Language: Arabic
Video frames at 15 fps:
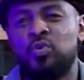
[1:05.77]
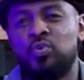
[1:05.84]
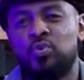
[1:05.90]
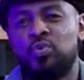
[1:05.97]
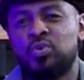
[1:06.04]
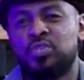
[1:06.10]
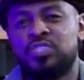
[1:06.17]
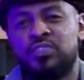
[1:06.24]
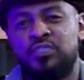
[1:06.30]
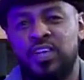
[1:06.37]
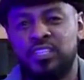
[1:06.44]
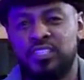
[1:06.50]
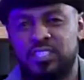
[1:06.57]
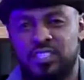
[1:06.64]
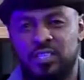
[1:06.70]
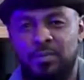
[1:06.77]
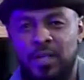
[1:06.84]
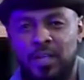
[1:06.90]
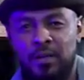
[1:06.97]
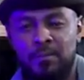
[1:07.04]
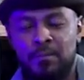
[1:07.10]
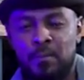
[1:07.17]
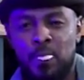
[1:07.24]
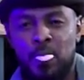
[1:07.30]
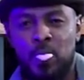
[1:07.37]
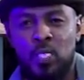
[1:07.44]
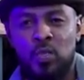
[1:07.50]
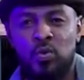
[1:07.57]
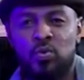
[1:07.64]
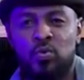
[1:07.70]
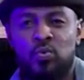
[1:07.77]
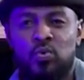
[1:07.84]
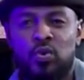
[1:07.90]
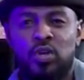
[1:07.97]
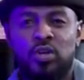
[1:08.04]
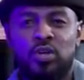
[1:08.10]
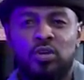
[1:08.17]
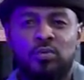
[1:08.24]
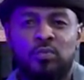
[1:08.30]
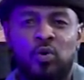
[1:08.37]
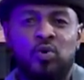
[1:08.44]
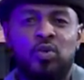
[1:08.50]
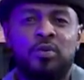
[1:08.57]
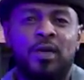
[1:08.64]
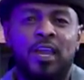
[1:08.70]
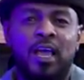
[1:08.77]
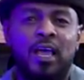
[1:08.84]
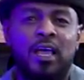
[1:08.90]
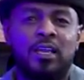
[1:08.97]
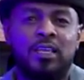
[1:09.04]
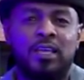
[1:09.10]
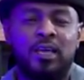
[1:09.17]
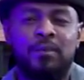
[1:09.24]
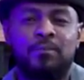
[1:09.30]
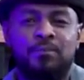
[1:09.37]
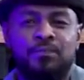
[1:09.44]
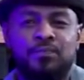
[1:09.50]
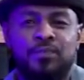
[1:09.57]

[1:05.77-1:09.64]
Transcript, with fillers: والصفات السمحة والموهبة العالية